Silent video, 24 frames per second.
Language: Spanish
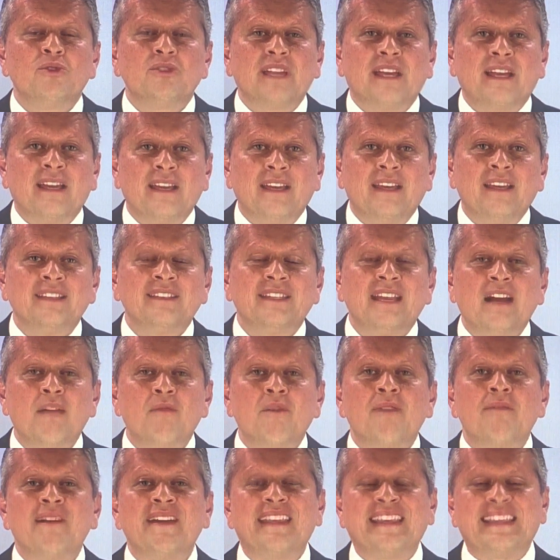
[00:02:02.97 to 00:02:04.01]
a, esa
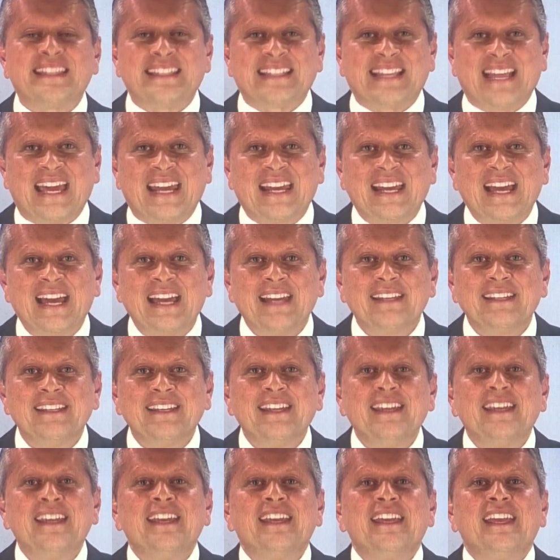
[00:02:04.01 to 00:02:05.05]
agua va a descargar
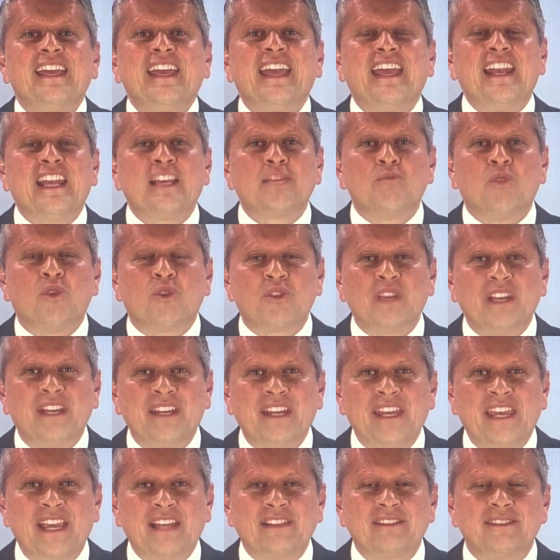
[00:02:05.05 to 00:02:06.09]
en las
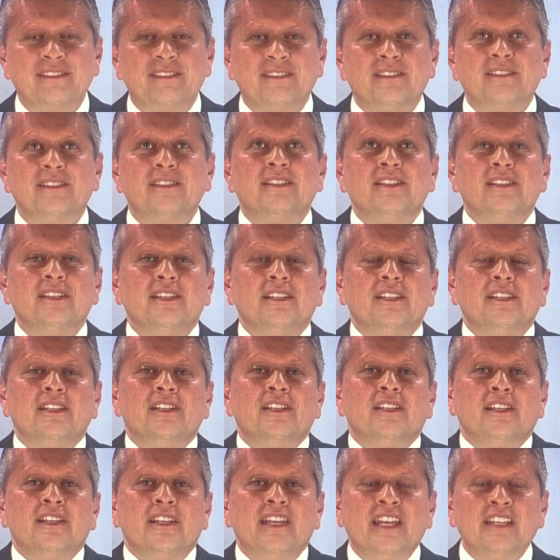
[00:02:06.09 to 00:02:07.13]
borderías.
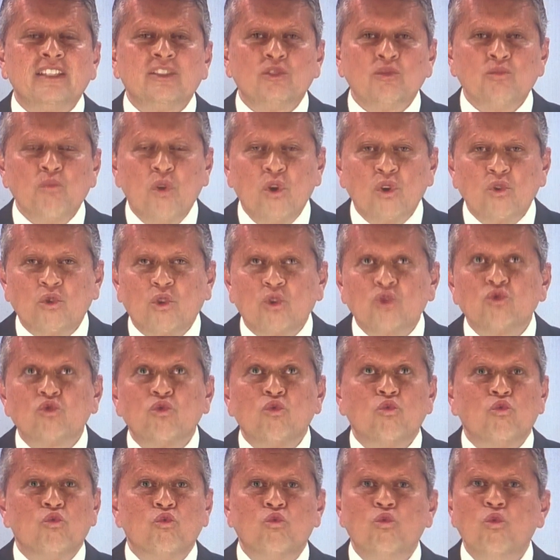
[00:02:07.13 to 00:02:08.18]
Y esos bordos
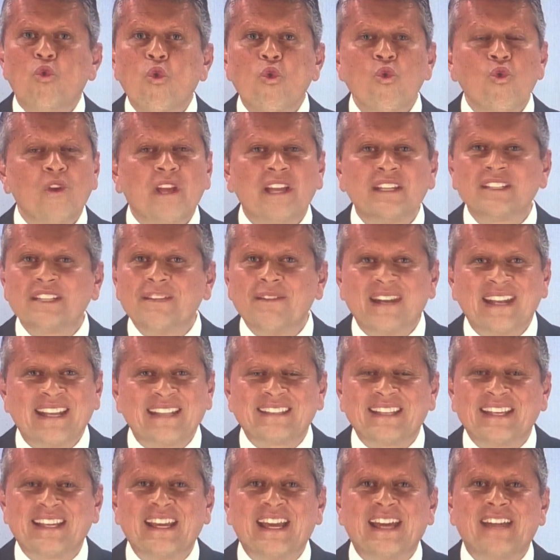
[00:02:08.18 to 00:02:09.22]
nunca se van a
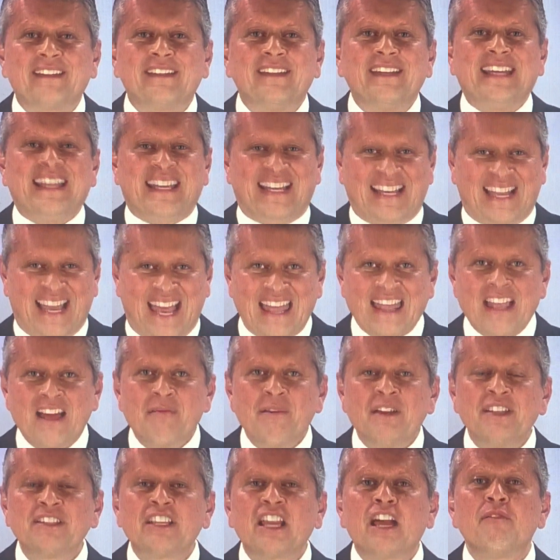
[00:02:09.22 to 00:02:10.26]
secar. Cada
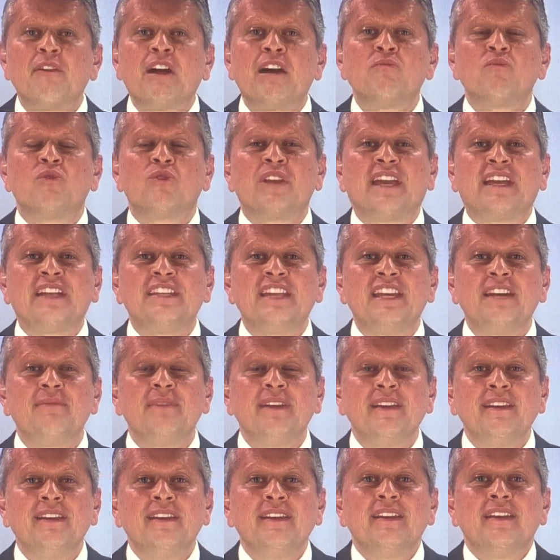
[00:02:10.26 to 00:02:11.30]
vez que abramos la
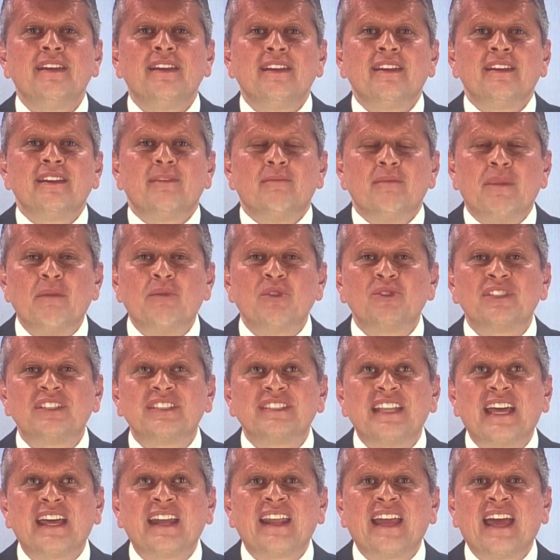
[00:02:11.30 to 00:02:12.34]
llave, vamos a
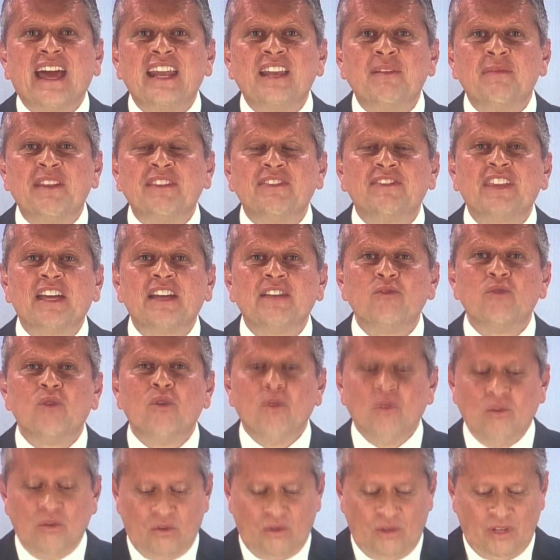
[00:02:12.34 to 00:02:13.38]
estar
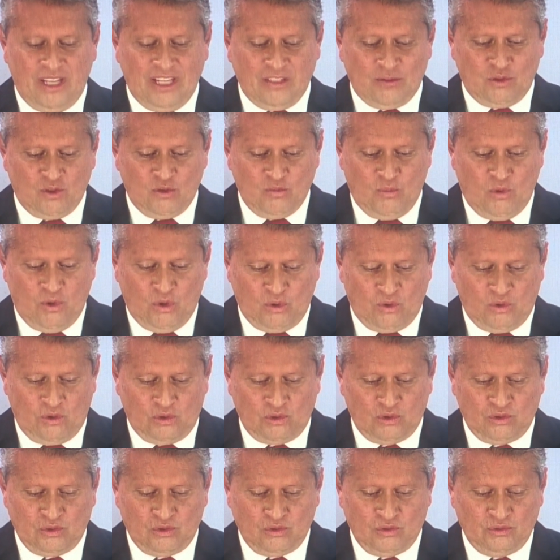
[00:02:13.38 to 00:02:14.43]
alimentando esos
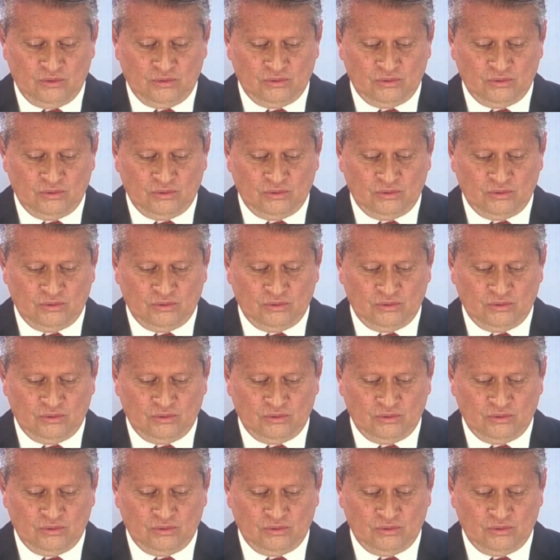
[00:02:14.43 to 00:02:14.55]
bordos.